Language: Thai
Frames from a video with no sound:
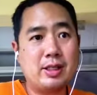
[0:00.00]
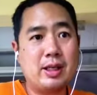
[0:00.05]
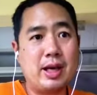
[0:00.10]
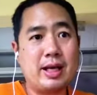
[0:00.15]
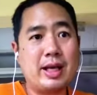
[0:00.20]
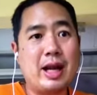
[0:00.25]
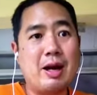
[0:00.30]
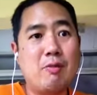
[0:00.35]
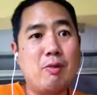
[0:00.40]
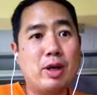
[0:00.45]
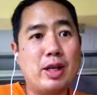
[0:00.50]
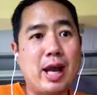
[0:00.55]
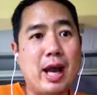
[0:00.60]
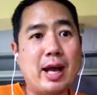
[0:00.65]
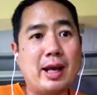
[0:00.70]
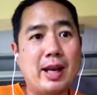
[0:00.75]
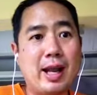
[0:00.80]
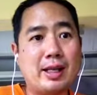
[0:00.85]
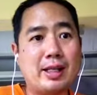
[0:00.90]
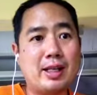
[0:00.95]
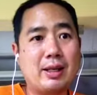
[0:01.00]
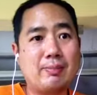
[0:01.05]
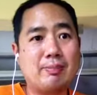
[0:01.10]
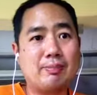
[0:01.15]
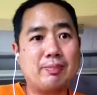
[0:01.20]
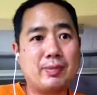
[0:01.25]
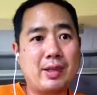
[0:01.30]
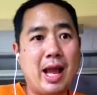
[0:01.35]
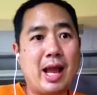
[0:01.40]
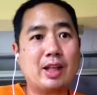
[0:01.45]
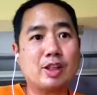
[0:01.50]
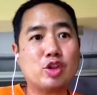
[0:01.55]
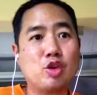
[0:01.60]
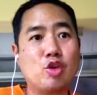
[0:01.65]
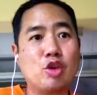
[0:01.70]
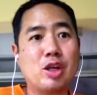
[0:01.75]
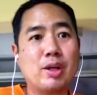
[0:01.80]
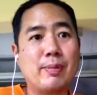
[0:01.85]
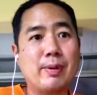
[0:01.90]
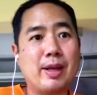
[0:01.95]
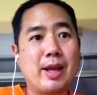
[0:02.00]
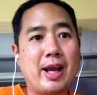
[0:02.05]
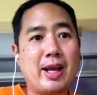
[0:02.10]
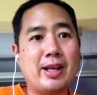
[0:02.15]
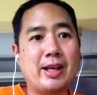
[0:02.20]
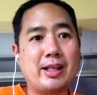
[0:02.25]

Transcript: ไอ้คำว่าทางลัดกับทางตรงนี้เป็นไง